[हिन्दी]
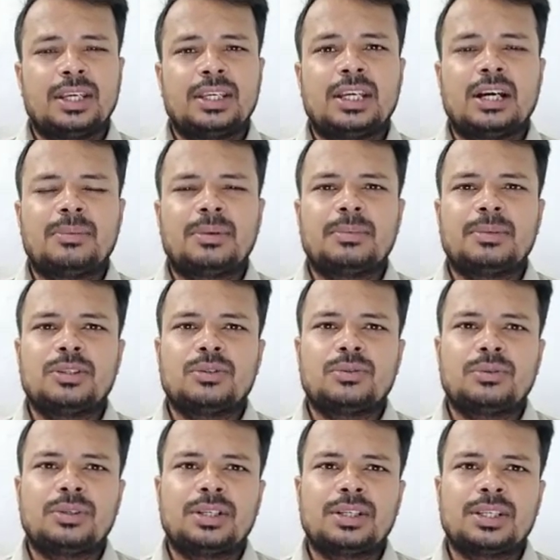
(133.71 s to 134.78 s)
यहाँ पर बच्चों को
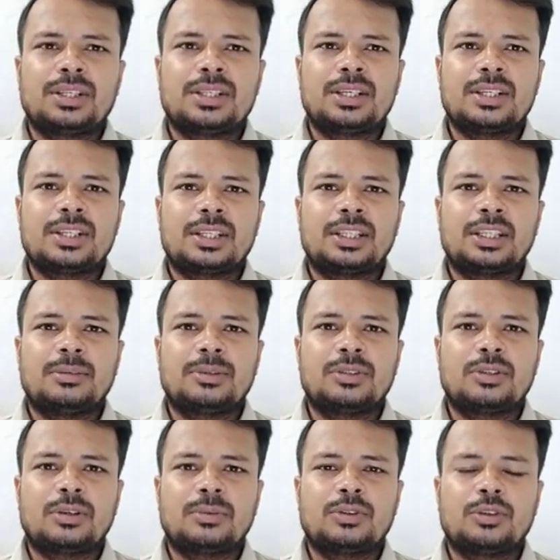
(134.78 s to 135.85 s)
निर्देश दिए जाते हैं कि
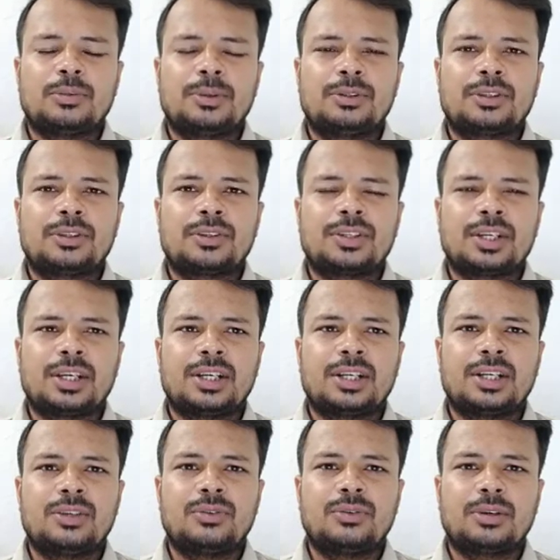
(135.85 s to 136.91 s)
बच्चों आपको जो भी उत्तर देना है
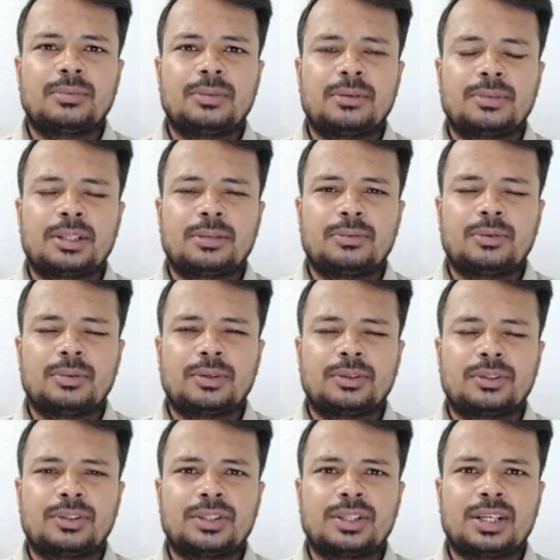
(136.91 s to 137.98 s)
खड़े होकर विनम्रतापूर्वक
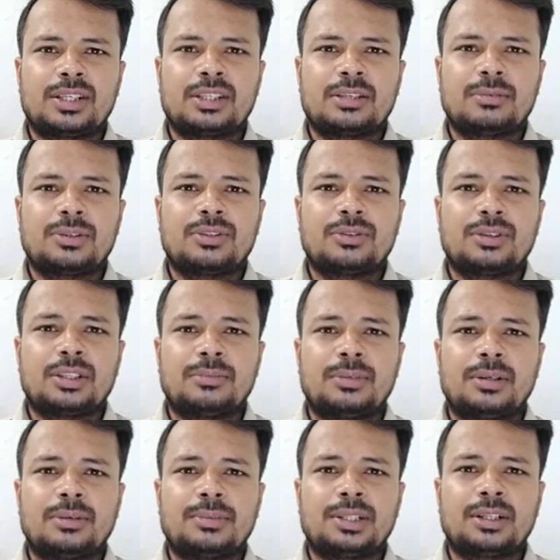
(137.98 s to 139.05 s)
उत्तर देना है इससे बच्चों के अंदर
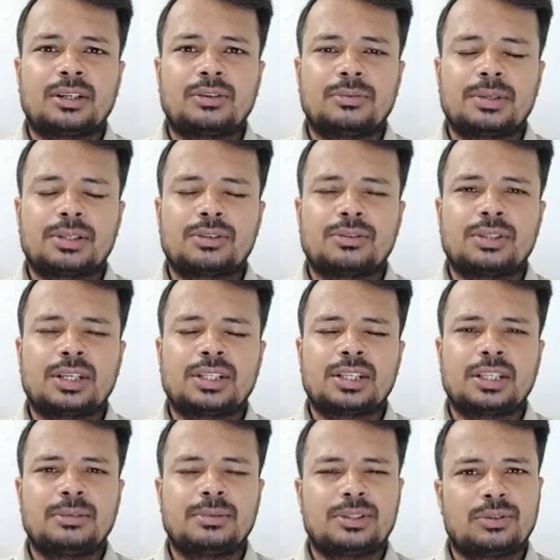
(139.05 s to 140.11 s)
विनम्रता का गुण विकसित होता है
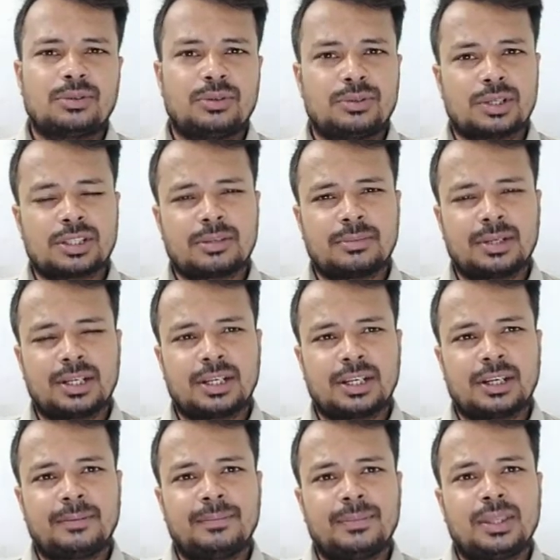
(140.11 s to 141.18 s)
साथ ही बच्चों को अनुशासन में रहना
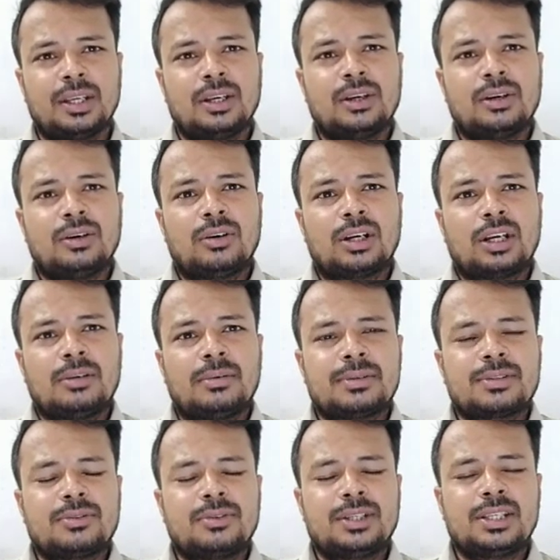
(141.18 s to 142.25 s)
है और
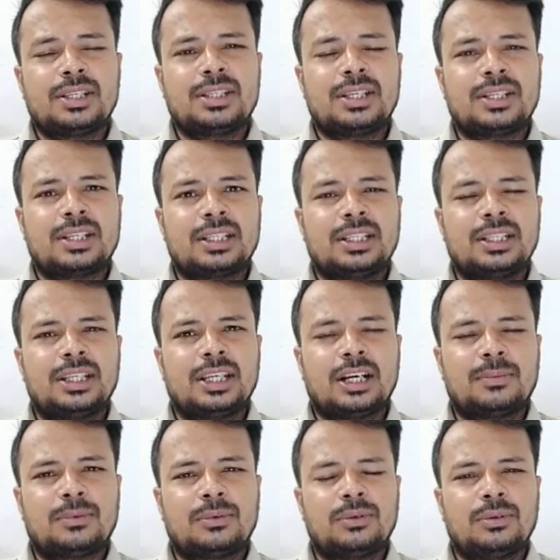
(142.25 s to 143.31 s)
अभिभावक को निर्देश दिए जाते हैं कि
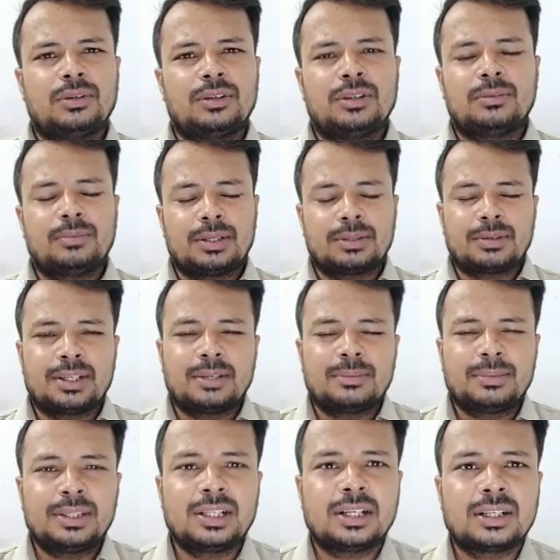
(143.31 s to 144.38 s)
आपको मत करिए
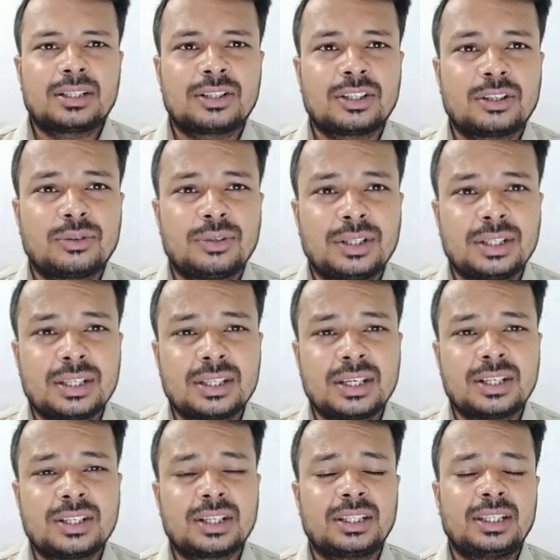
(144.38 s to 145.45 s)
विद्यार्थी शिक्षक को निर्देश
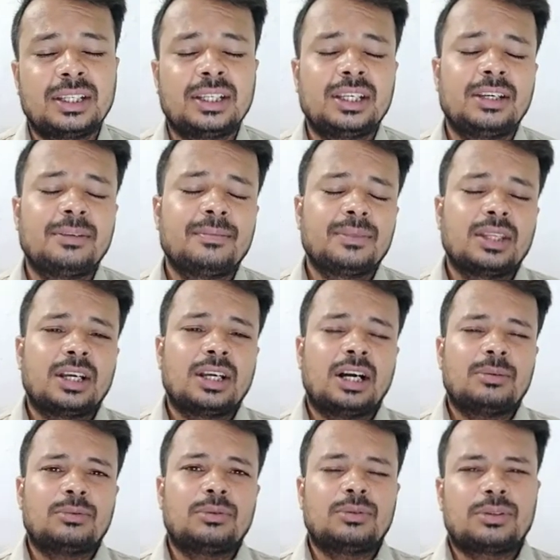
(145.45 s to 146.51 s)
दिए जाते हैं कि
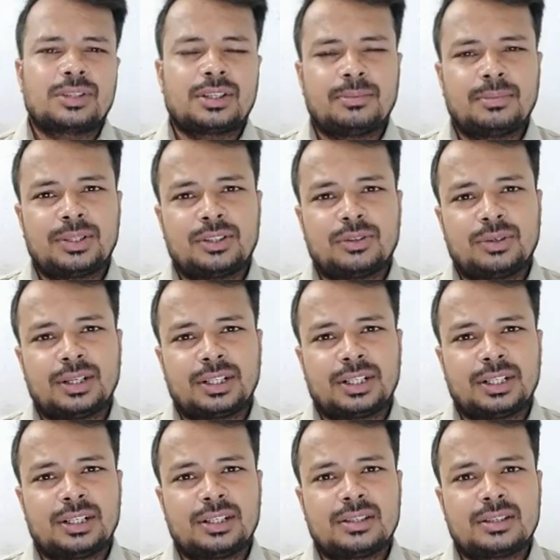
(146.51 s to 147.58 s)
आपको सब बच्चों की
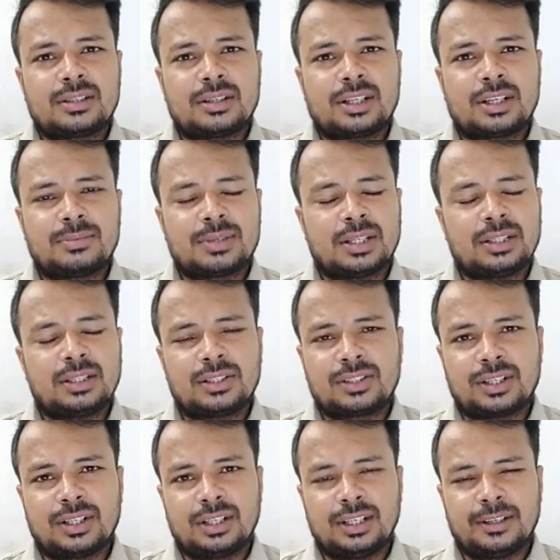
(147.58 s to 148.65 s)
अटेंडेंस क्रमशः दर्ज
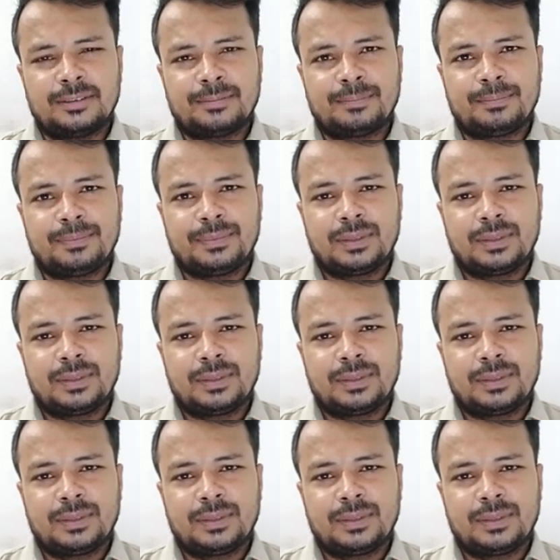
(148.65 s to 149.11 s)
करनी है